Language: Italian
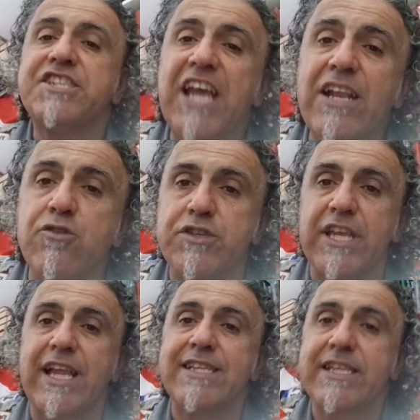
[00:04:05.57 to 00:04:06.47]

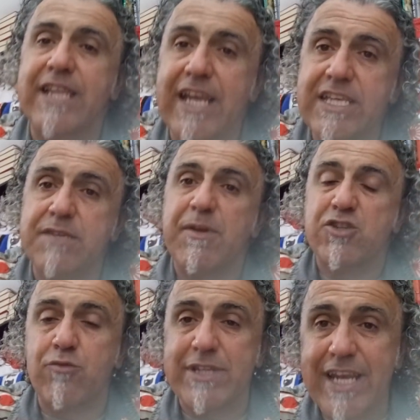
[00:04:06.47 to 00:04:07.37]
173
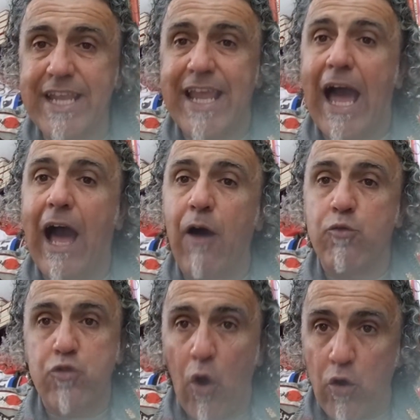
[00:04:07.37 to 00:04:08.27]
squadriglia
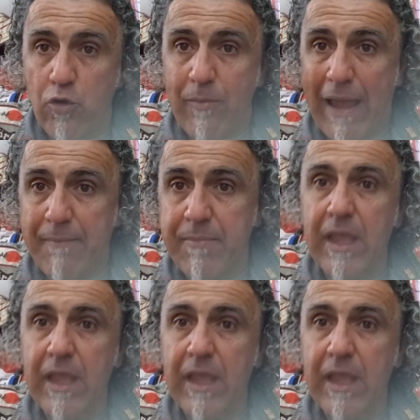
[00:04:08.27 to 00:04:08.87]
autonoma